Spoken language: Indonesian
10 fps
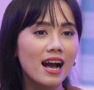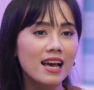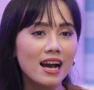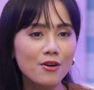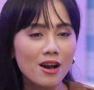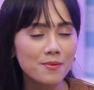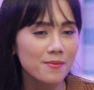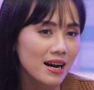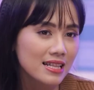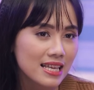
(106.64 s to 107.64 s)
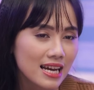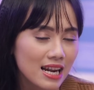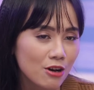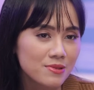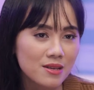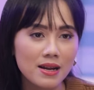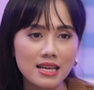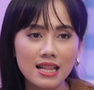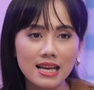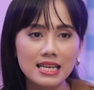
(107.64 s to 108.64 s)
Kayak aku happy banget nih karena aku bisa
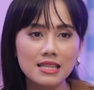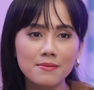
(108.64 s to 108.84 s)
balik lagi